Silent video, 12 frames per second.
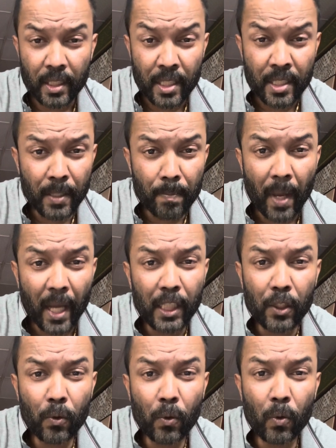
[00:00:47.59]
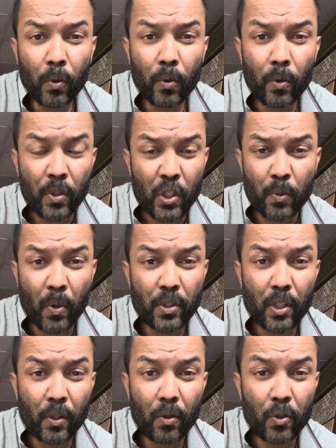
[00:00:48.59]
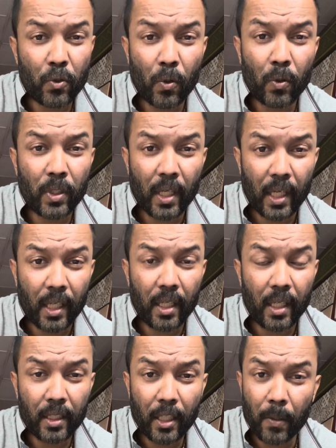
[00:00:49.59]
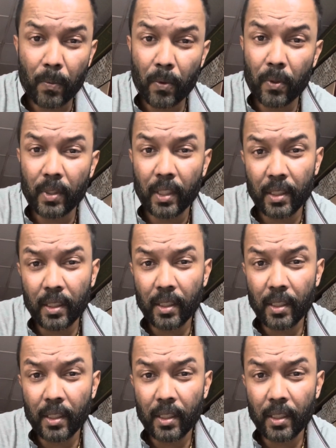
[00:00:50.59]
যে মালিকগুলো স্পন্সর করার যোগ্যতা রাখে না তারপরও তাদের